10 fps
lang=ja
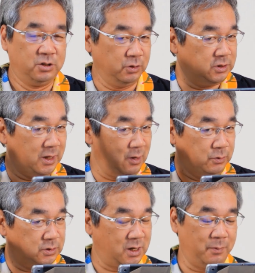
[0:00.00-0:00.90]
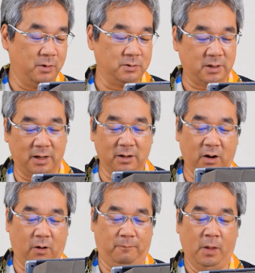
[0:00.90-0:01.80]
そして2日目の最
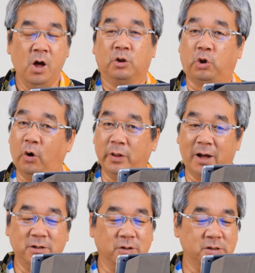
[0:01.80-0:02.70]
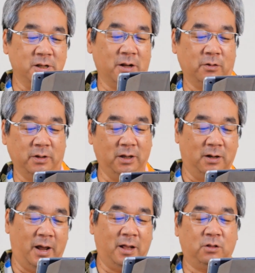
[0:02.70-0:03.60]
後、東大卒なの
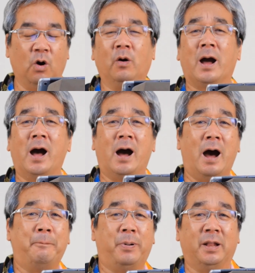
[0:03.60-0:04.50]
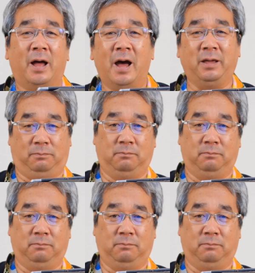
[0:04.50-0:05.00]
に劣等感半端ない、